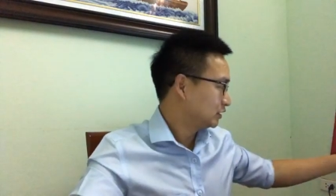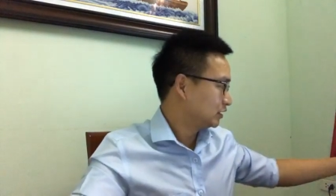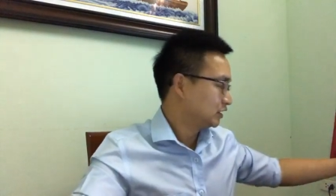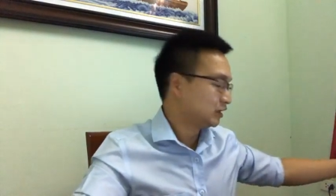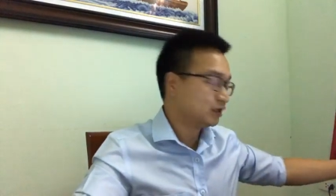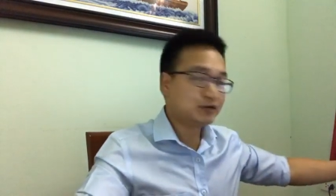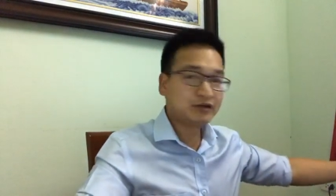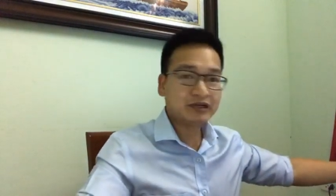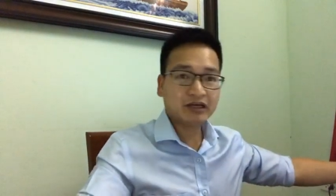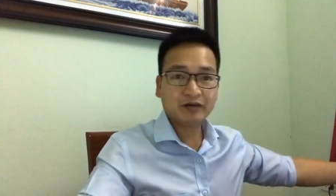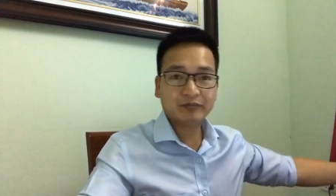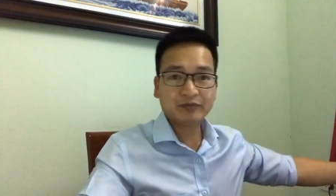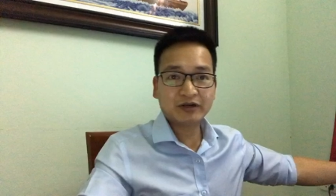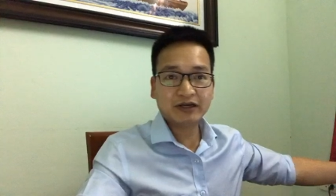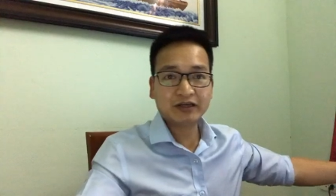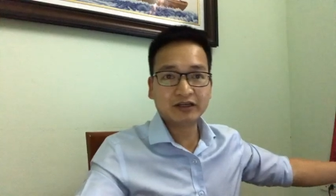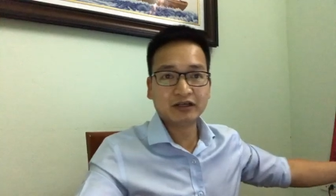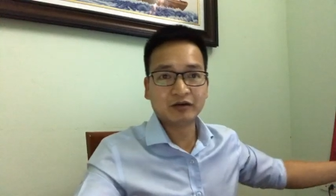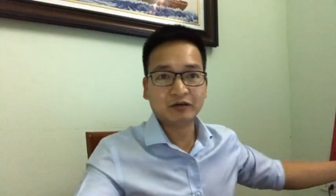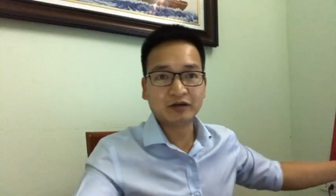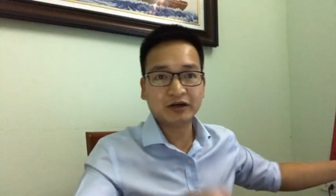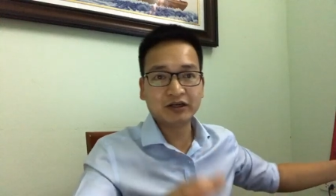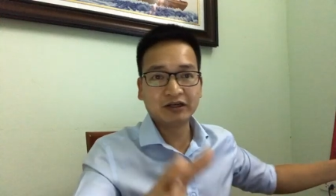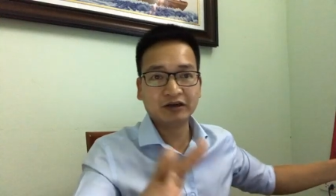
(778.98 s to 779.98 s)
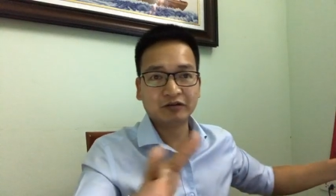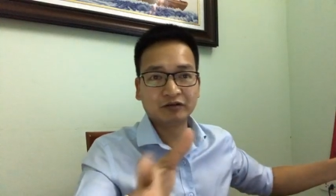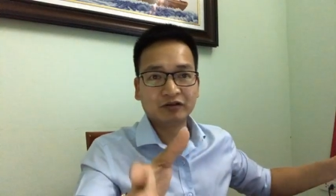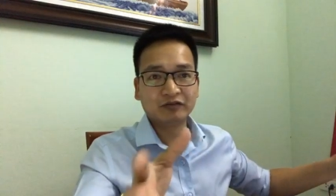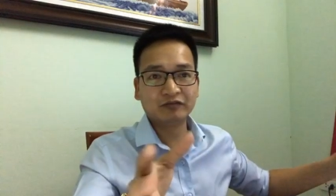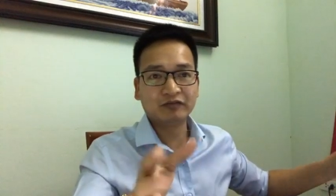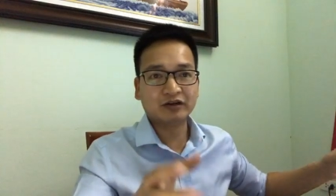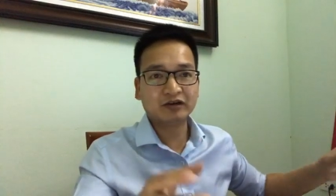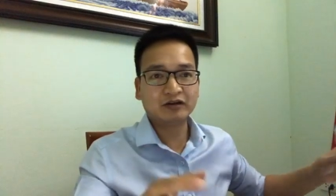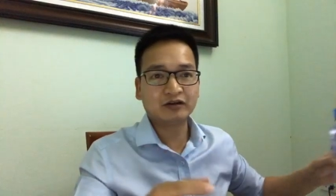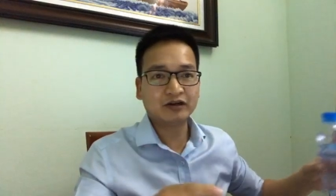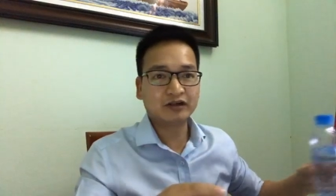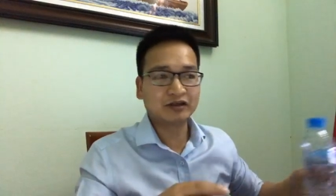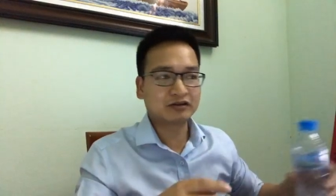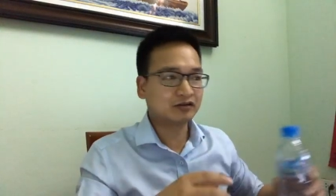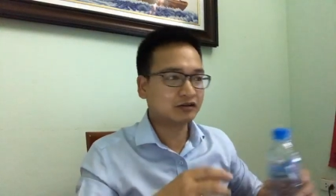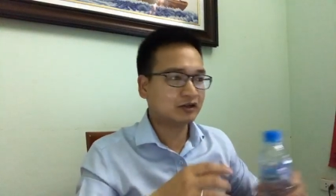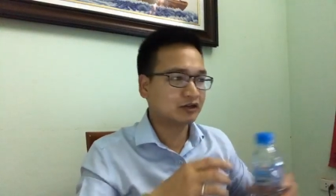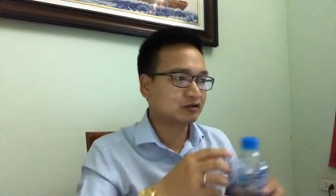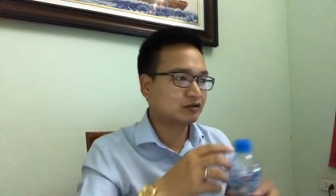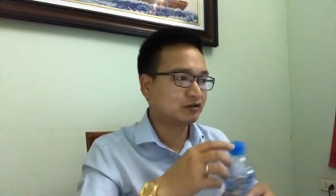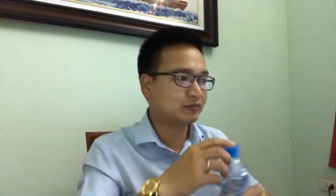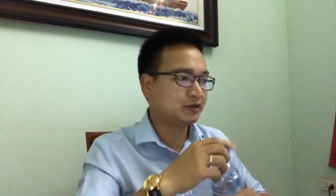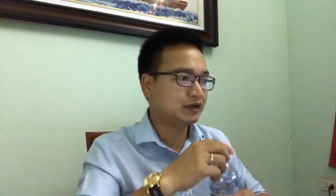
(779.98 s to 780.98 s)
nếu anh em đã hiểu cái điều tôi vừa nói thì có
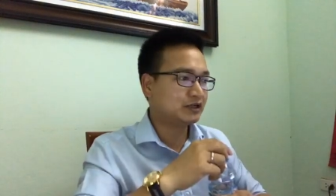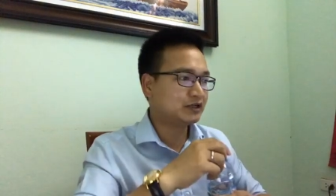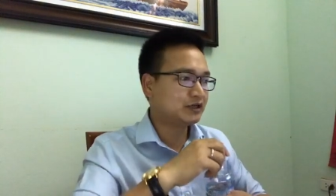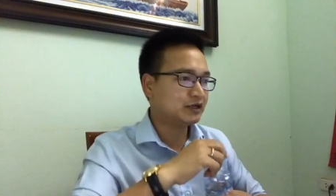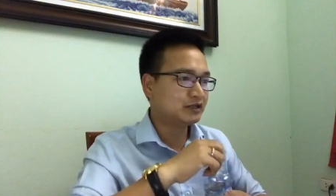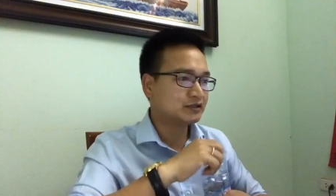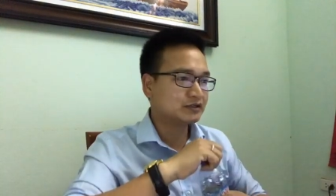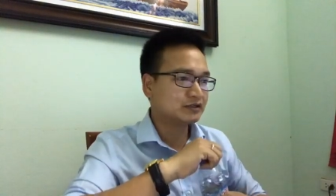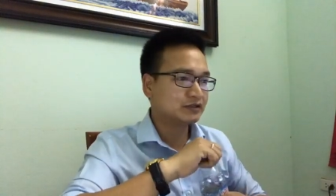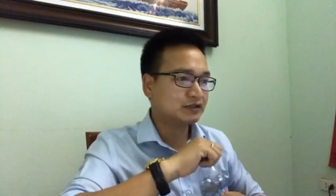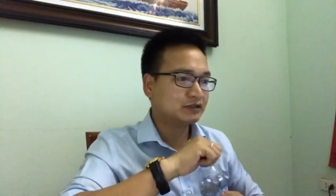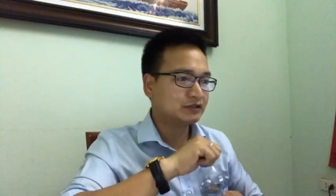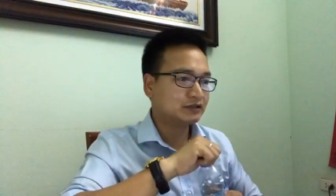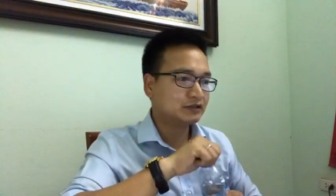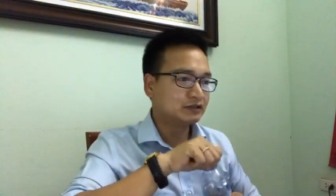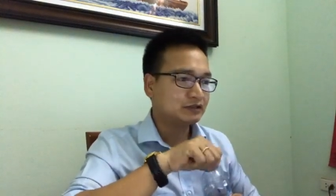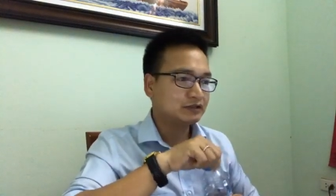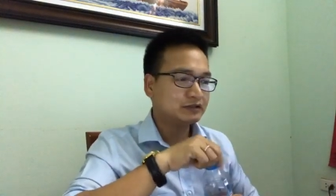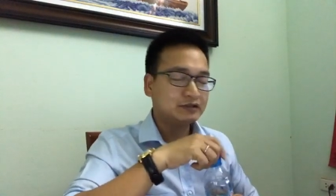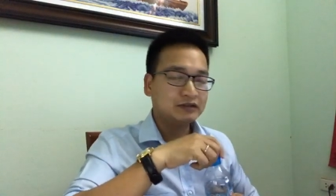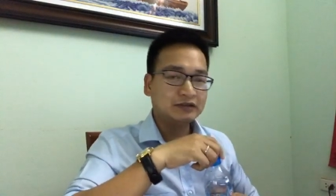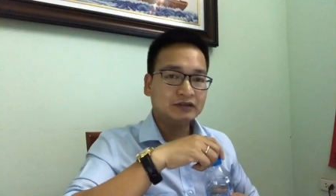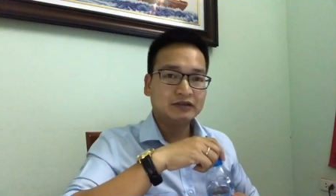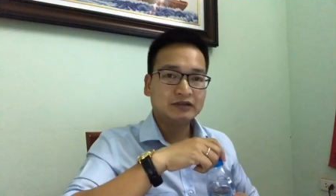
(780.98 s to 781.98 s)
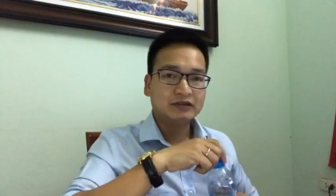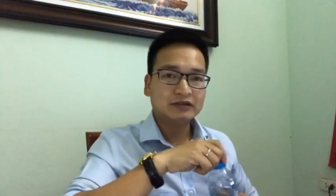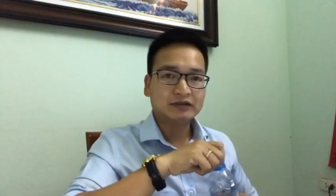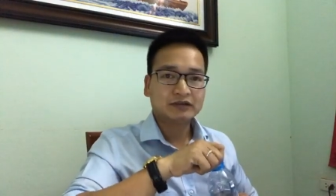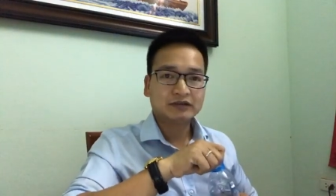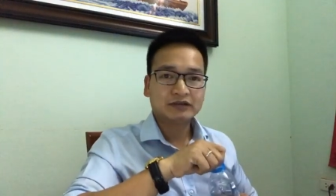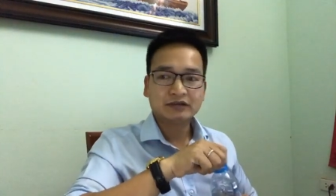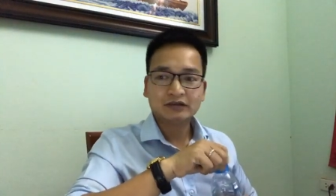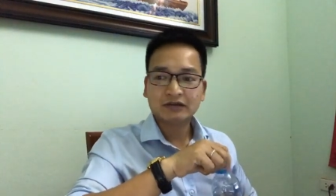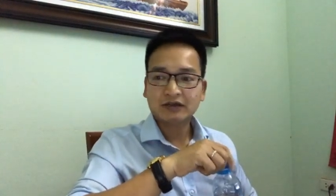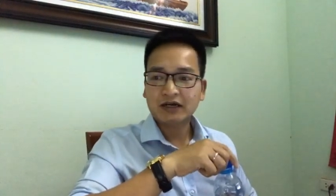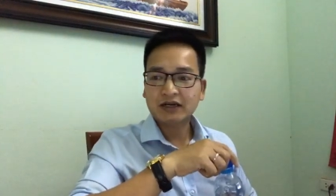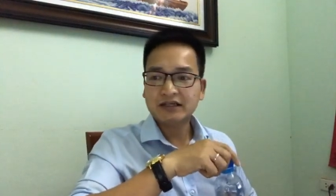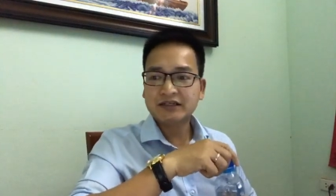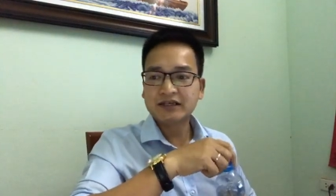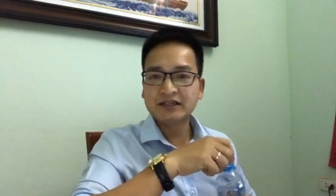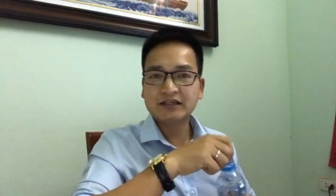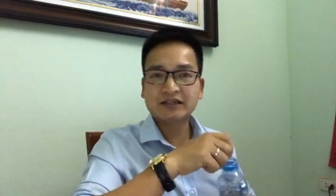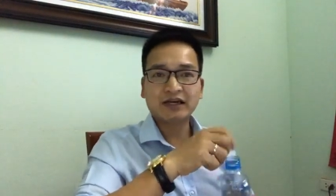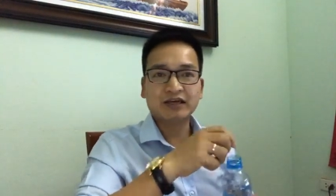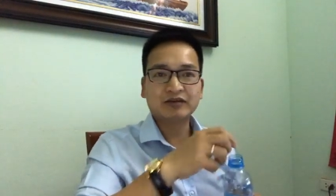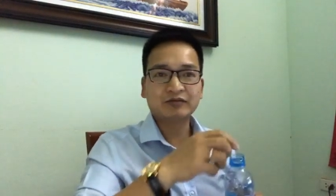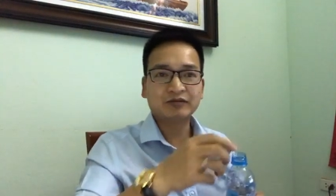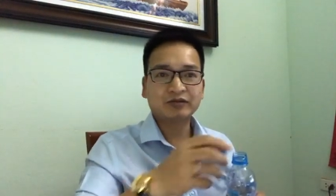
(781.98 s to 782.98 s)
thể comment yes hãy chia
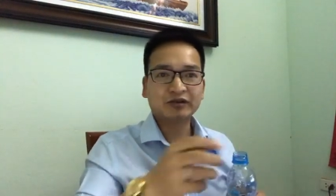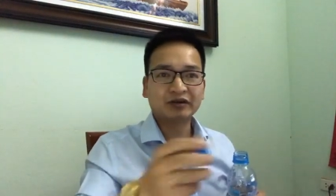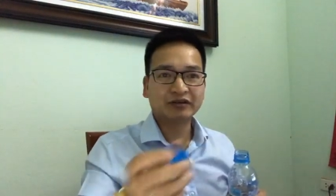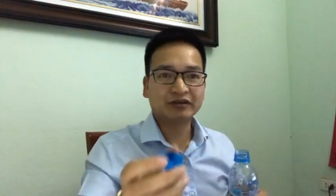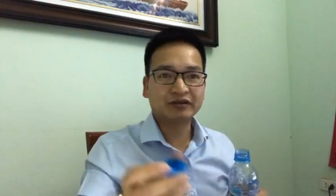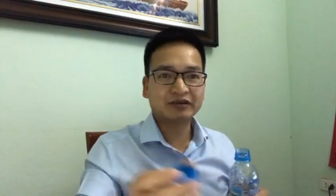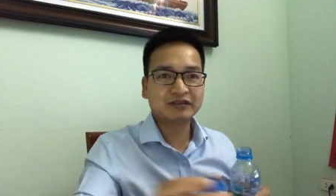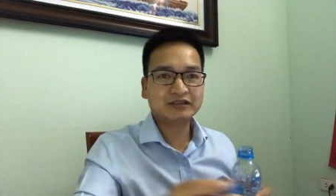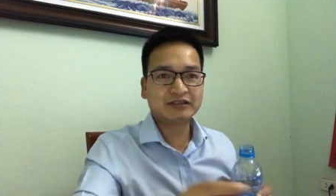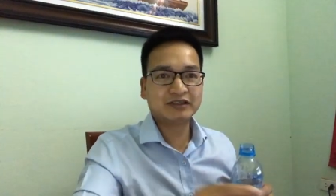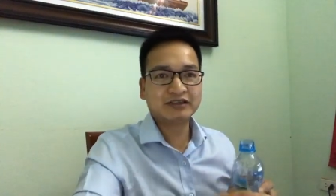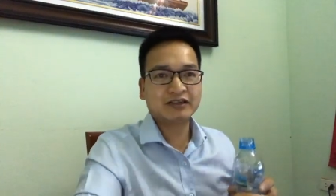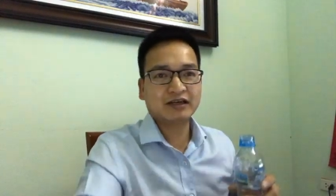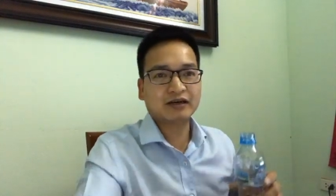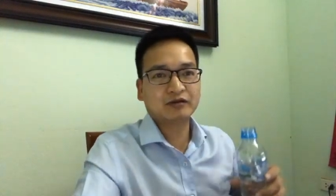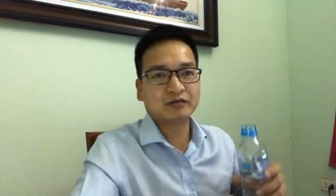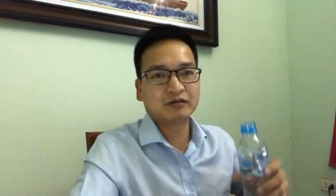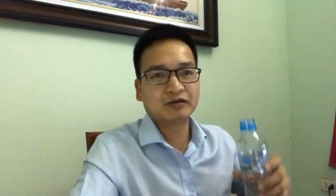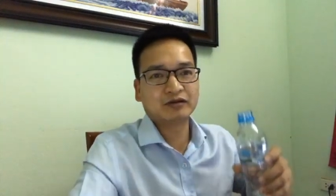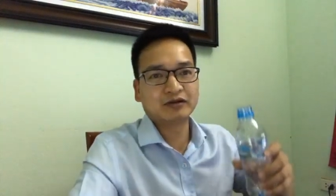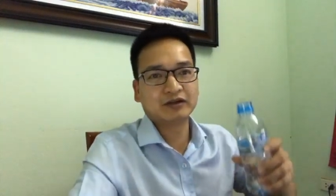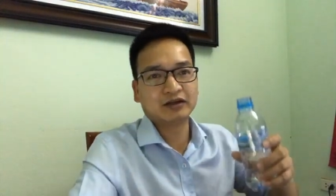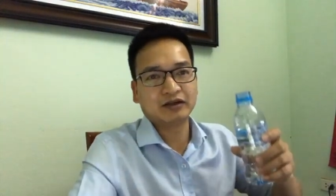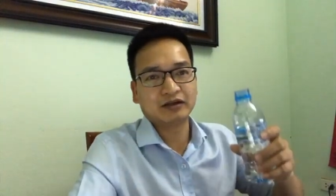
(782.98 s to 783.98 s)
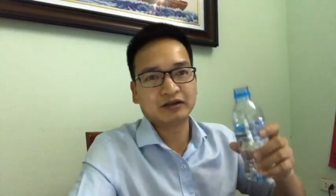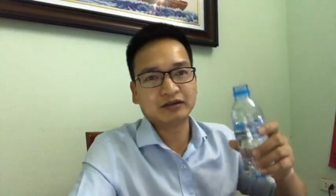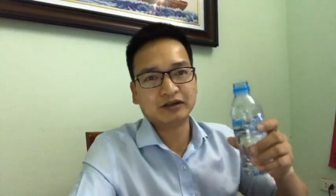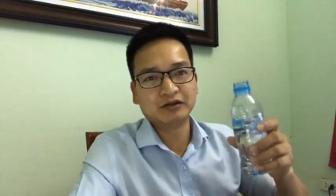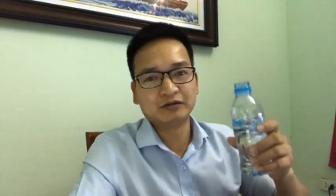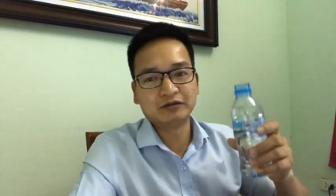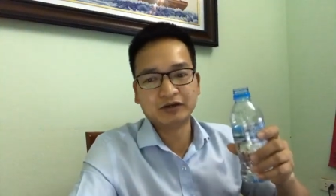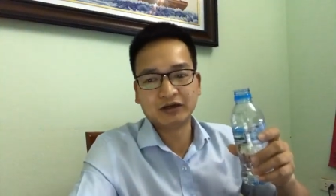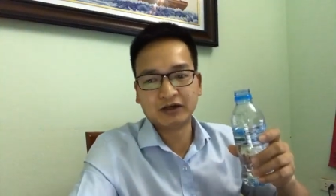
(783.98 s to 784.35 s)
sẻ giúp tôi chia sẻ giúp tôi để nhiều